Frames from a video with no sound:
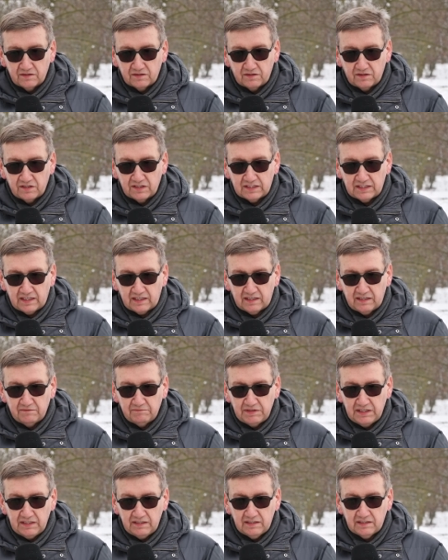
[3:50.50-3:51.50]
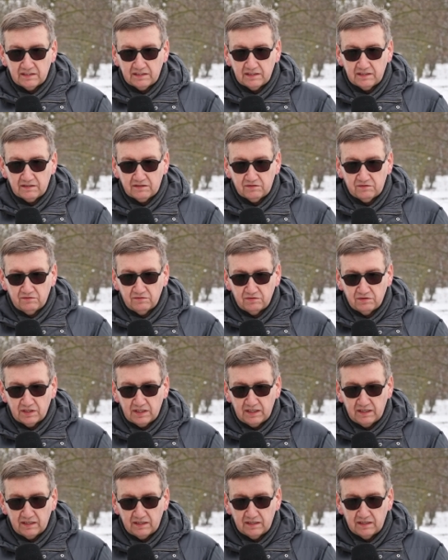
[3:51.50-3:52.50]
To jest takie miejsce,
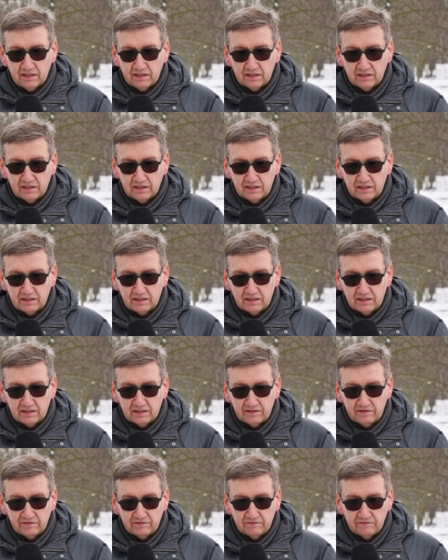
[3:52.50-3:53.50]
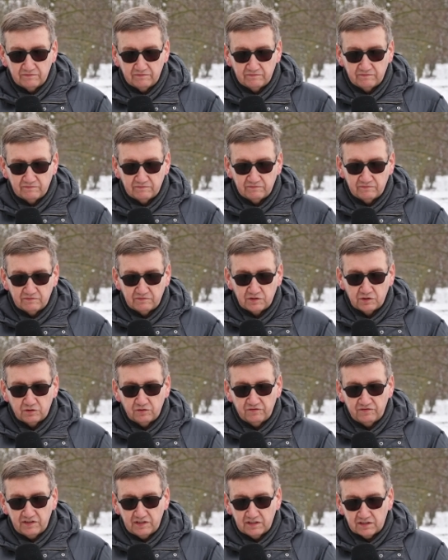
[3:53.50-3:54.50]
które Y, mm,
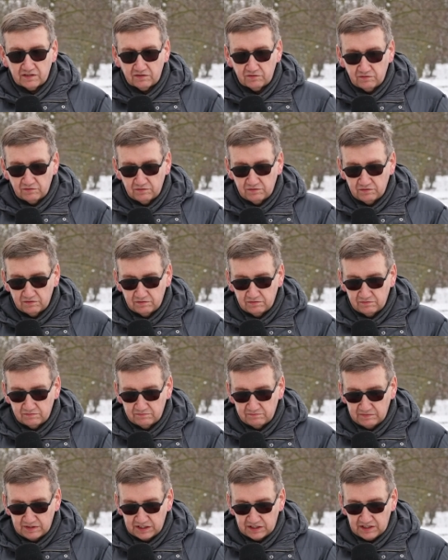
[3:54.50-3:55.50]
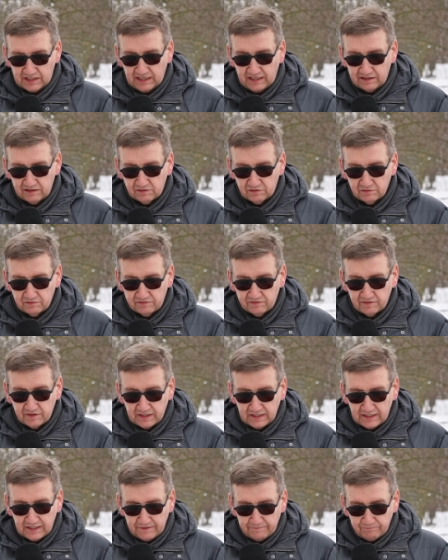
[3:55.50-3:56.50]
również u mieszkańców
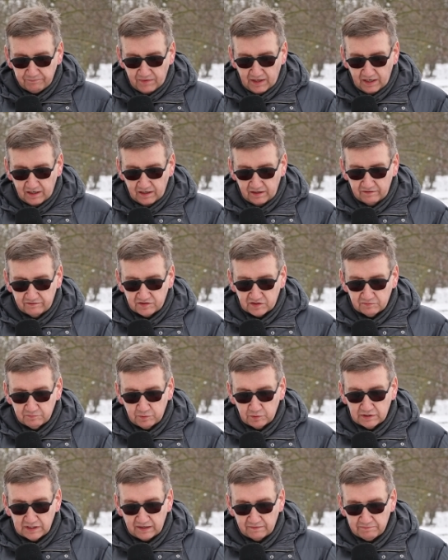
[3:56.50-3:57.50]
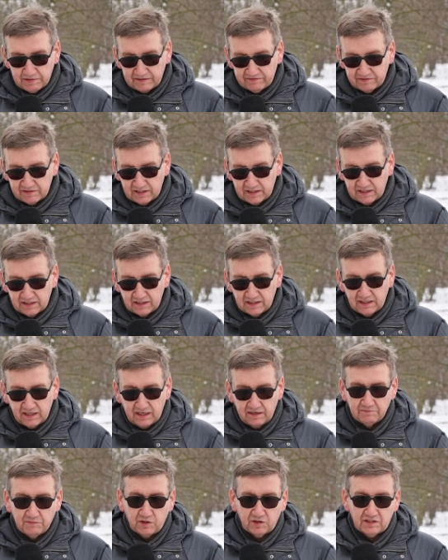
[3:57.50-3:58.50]
y, wzbudza pewne
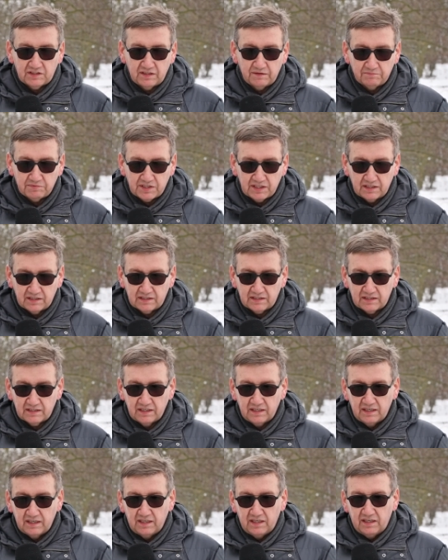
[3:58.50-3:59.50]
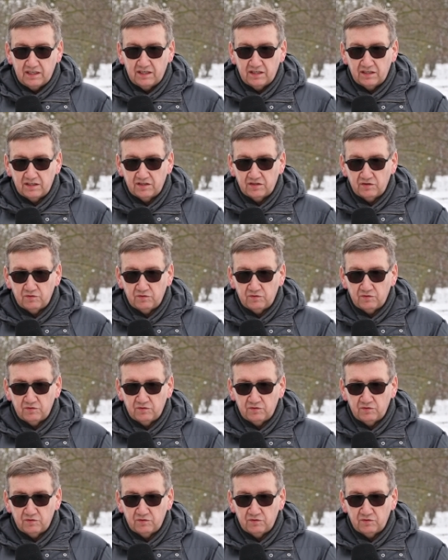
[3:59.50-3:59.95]
emocje przez y,